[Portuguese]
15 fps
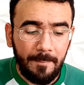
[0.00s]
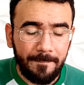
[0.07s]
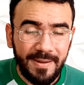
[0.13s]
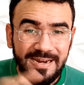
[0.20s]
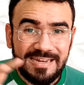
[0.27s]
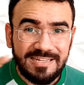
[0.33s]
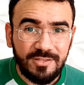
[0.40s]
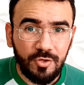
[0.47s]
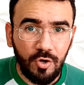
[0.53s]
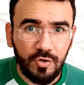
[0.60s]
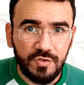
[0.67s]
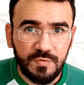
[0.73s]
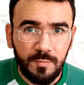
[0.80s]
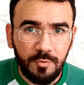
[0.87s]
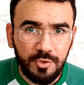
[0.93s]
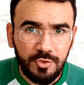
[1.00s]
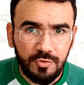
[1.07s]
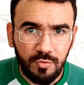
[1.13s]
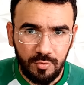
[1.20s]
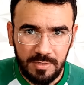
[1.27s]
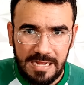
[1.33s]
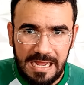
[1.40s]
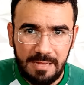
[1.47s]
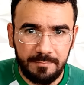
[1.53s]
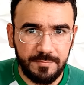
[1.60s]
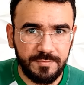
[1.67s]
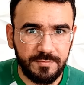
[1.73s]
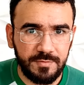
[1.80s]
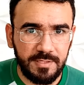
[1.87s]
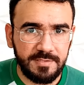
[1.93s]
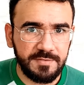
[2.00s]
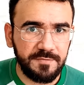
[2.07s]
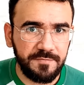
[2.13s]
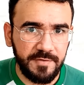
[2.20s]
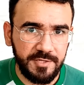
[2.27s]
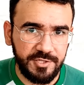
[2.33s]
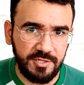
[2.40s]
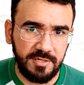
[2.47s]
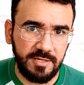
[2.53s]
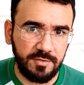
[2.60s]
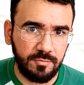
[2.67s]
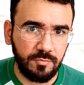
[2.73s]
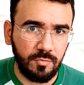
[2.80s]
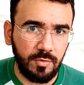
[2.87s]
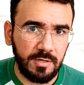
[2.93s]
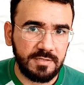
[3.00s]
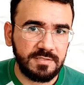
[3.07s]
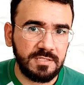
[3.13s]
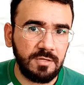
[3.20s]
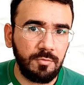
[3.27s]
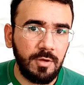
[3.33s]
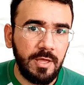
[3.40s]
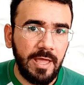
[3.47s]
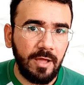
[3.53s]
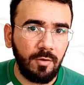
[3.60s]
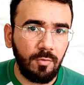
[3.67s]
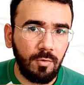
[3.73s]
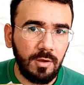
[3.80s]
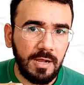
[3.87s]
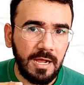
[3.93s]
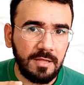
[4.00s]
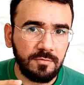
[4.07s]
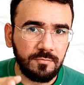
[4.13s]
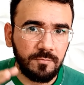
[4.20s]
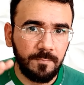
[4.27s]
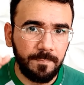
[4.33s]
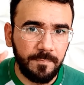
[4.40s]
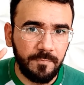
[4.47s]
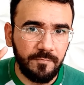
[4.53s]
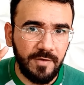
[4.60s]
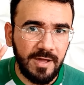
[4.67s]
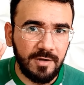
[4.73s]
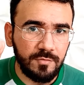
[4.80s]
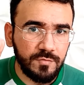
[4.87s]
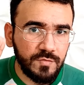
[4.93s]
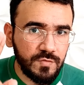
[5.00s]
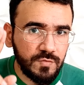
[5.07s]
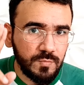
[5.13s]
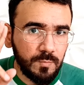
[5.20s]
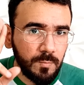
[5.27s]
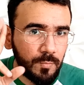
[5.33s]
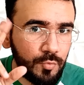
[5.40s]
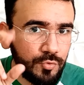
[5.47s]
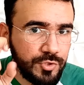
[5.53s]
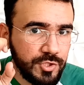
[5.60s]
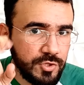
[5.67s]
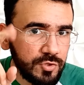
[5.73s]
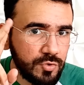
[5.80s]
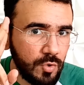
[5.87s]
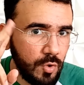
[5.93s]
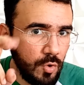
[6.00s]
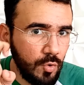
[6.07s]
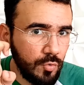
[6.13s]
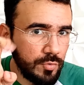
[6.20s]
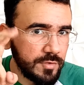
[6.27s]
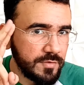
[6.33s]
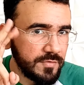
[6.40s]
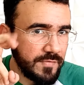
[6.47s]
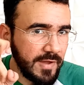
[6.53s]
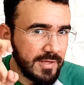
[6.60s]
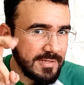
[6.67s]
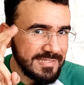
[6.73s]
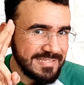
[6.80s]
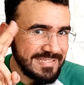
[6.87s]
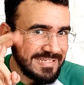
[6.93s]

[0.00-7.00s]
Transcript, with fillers: Para nós monitorarmos esse feixe elétrico do coração, é colocado vários monitores, várias